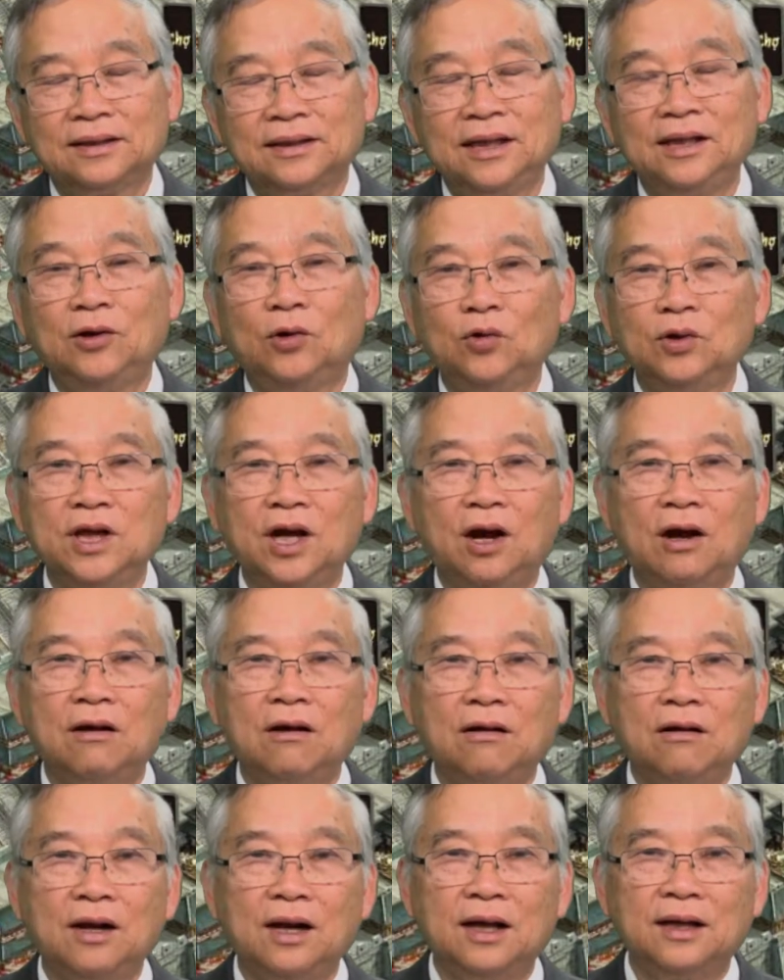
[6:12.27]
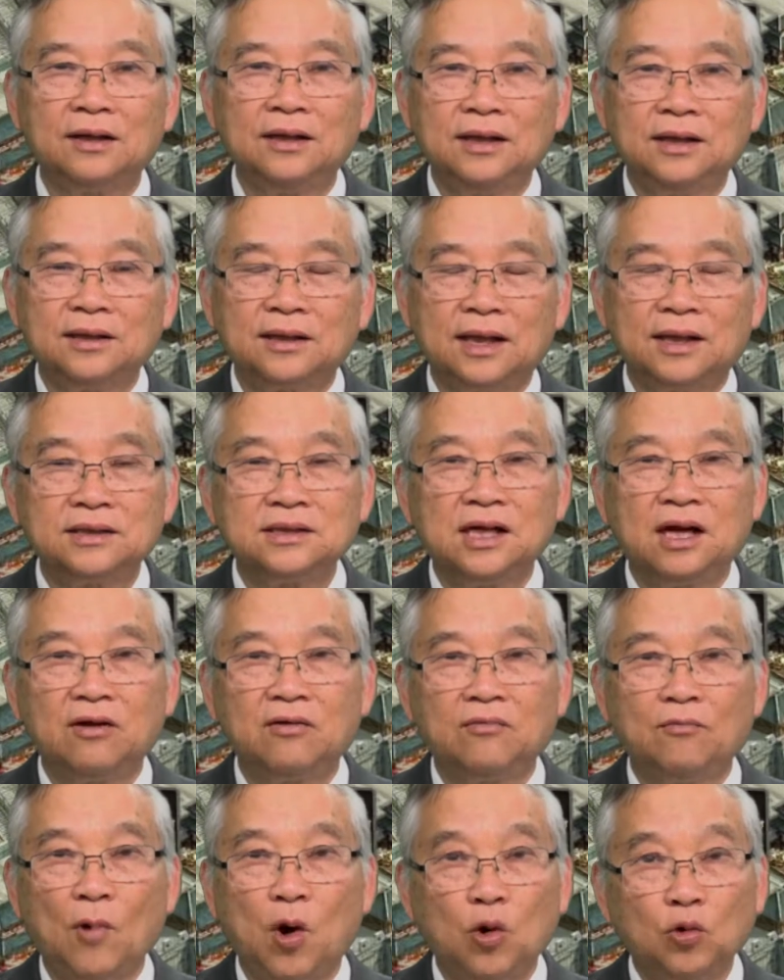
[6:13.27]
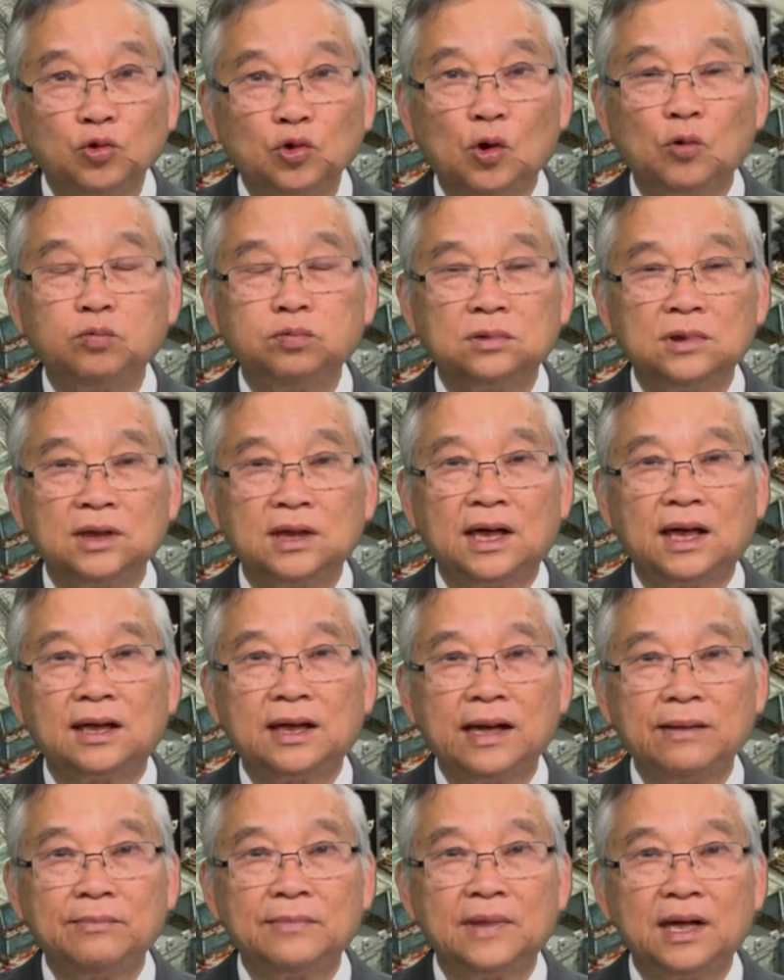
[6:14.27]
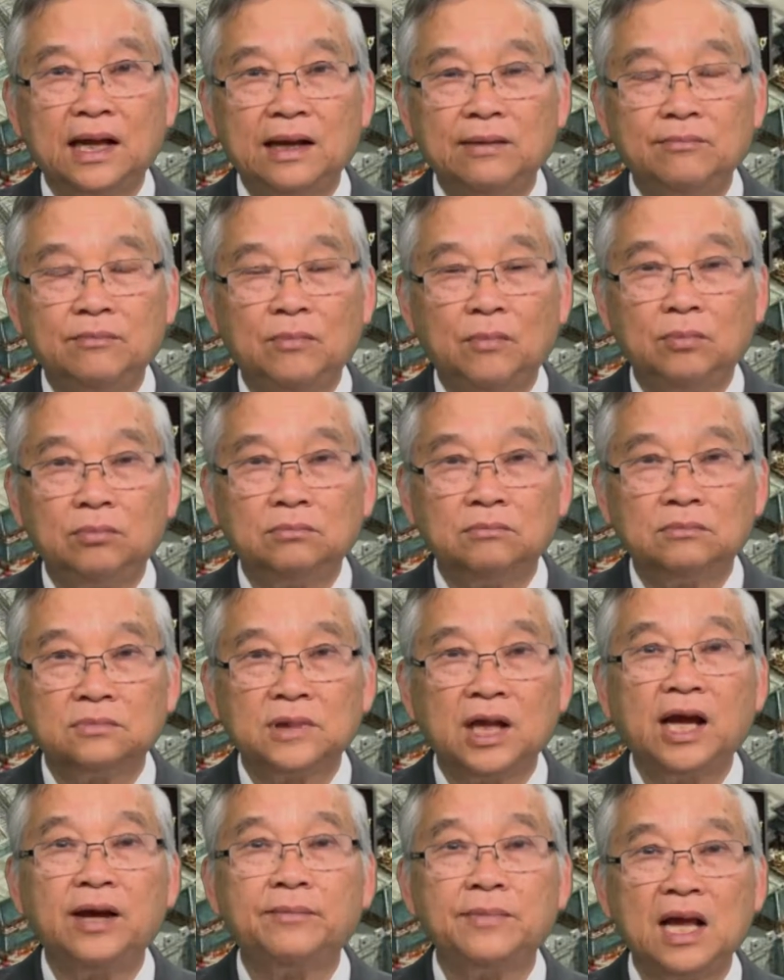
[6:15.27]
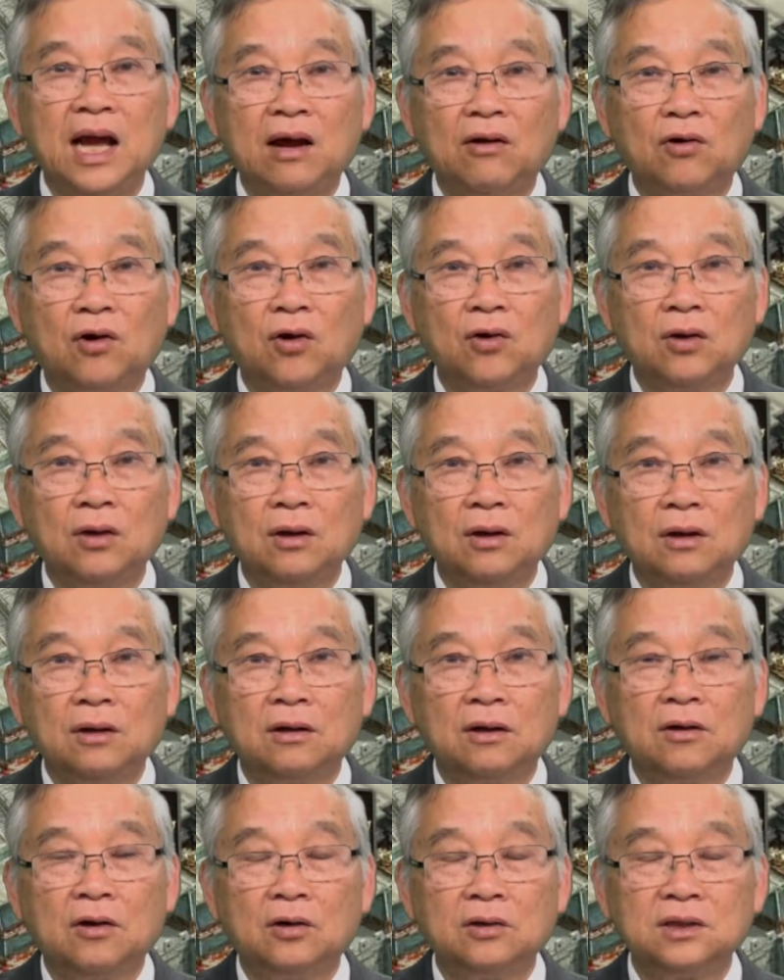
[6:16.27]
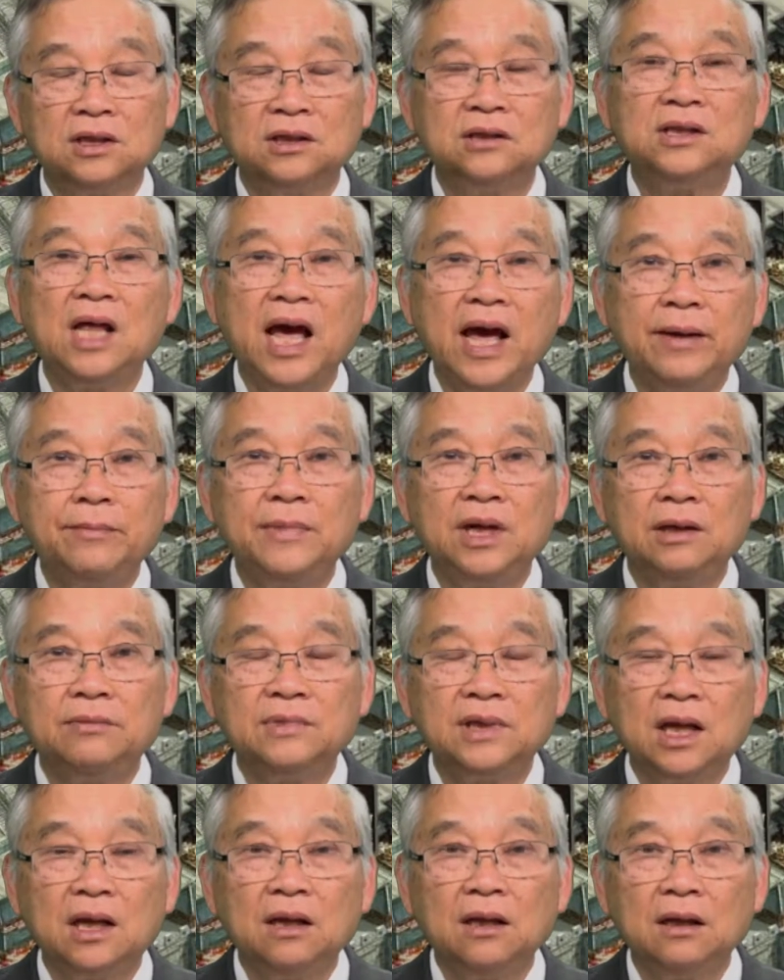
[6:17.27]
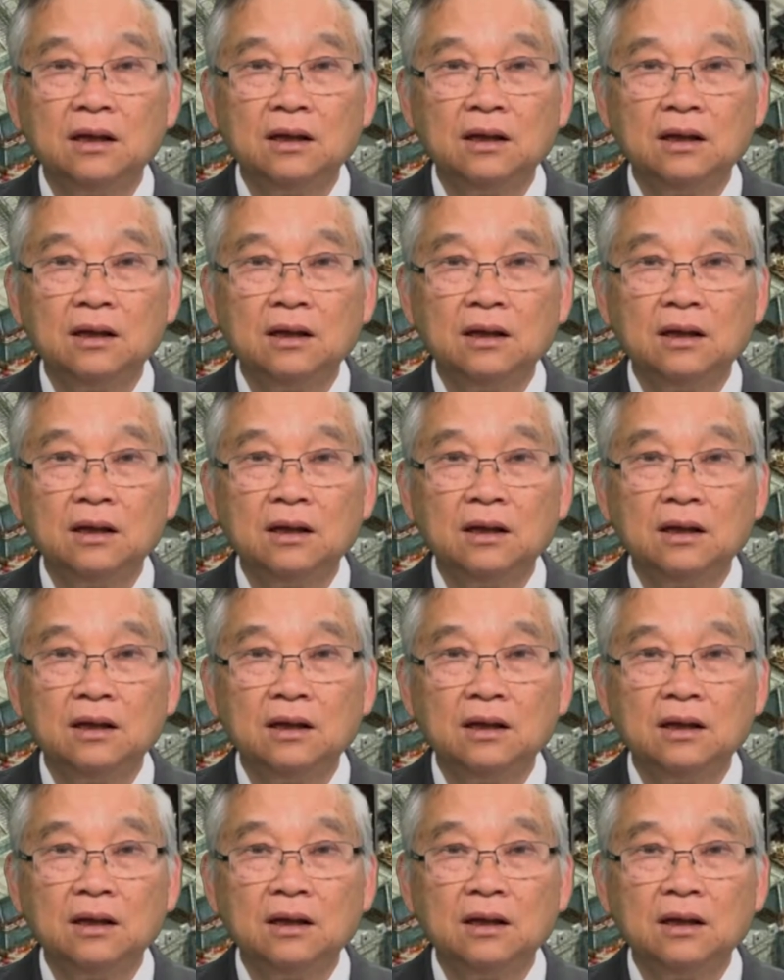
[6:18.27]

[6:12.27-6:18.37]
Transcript: thí dụ như họ nói là tại sao bổ túc tức là đem đem thêm vào rồi rồi còn chữ thêm nữa làm chi